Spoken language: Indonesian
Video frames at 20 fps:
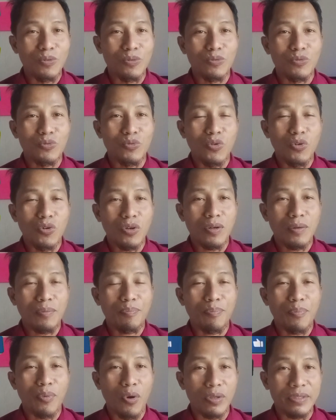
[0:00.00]
untuk
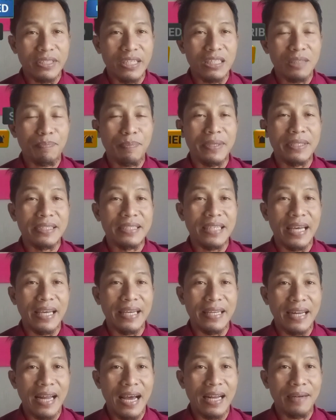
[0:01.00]
proses
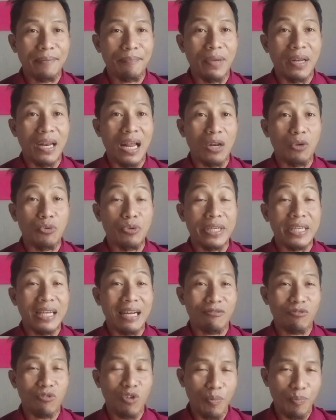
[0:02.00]
pencairan melalui
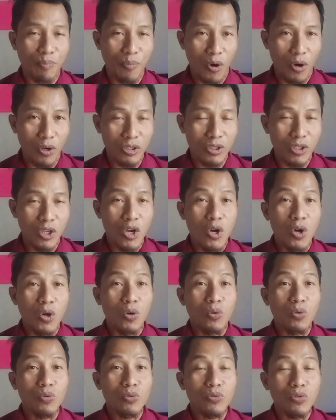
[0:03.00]
kantor pos
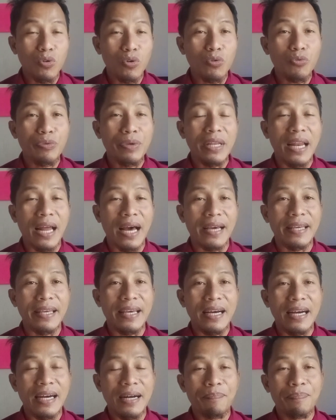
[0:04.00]
untuk
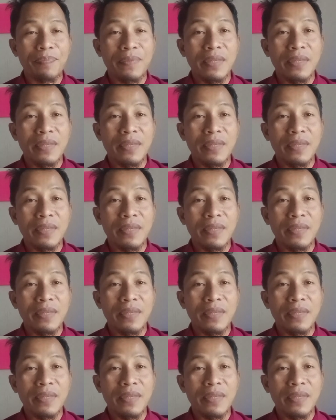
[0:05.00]
wilayah